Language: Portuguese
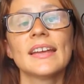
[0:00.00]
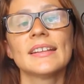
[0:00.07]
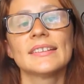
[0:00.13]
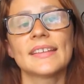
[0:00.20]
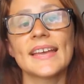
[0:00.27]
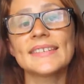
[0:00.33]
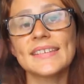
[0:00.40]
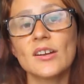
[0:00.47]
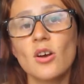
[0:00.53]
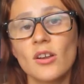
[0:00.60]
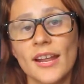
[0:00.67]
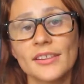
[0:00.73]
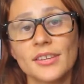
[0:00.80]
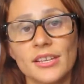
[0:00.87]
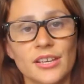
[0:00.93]
Nessa
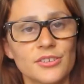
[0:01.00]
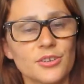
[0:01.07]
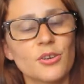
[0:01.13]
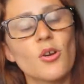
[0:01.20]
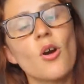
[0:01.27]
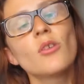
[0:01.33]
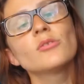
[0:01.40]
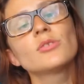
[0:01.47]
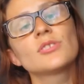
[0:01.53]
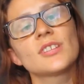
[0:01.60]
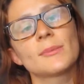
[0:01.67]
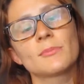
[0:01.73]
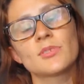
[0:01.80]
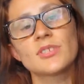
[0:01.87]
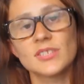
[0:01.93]
coletânea de contos
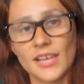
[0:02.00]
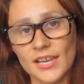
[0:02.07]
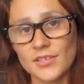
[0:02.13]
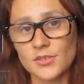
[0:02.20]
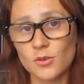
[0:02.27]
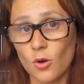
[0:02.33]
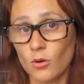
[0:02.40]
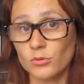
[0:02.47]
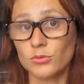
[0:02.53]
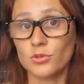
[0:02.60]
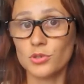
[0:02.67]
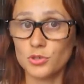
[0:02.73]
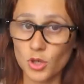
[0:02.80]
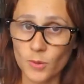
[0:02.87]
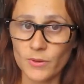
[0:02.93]
temos seis
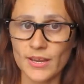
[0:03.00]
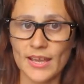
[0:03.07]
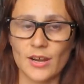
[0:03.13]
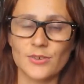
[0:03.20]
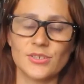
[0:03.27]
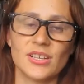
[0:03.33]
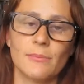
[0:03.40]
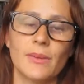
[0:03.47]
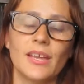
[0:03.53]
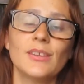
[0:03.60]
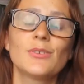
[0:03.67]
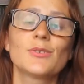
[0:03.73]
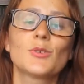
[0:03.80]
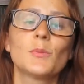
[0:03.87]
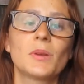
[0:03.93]
contos sobre
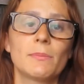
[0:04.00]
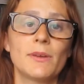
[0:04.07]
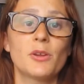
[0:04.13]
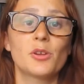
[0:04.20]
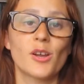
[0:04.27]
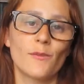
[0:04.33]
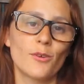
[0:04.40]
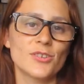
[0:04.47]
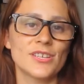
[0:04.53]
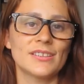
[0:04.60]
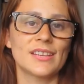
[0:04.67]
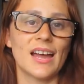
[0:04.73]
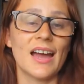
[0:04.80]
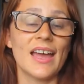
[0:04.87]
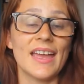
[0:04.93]
relacionamentos. O primeiro que eu vou
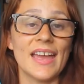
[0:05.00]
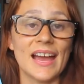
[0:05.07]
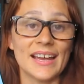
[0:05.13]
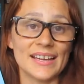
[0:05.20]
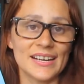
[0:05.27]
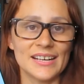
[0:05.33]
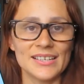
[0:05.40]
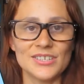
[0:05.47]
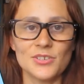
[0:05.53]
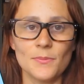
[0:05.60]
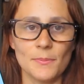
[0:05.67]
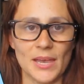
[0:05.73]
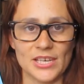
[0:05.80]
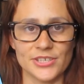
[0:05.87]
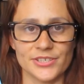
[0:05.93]
citar é A Grande
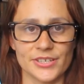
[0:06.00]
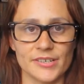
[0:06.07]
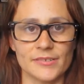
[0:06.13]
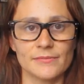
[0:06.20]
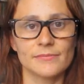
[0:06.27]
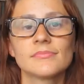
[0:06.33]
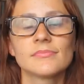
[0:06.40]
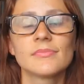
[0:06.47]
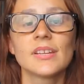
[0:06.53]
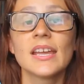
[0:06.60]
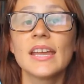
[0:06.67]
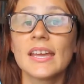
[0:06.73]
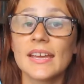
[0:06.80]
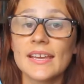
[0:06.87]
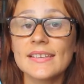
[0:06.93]
Mestra.
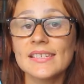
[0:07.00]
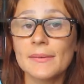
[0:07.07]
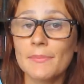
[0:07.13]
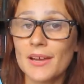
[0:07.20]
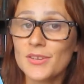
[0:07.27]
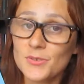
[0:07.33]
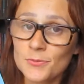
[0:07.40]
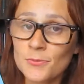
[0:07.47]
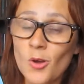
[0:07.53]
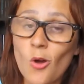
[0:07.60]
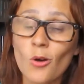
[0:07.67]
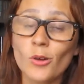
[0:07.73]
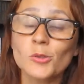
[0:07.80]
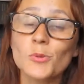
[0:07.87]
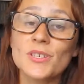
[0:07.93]
Esse é mais um
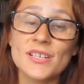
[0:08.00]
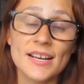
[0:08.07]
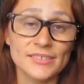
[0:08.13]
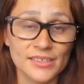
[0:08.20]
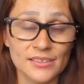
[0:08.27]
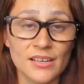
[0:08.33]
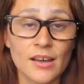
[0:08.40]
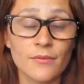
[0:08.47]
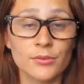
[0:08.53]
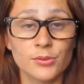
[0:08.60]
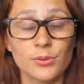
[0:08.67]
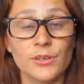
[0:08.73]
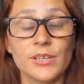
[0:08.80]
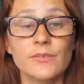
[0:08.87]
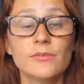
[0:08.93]
conto escandinavo
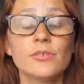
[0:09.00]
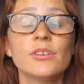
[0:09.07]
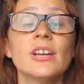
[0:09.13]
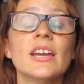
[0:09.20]
do livro.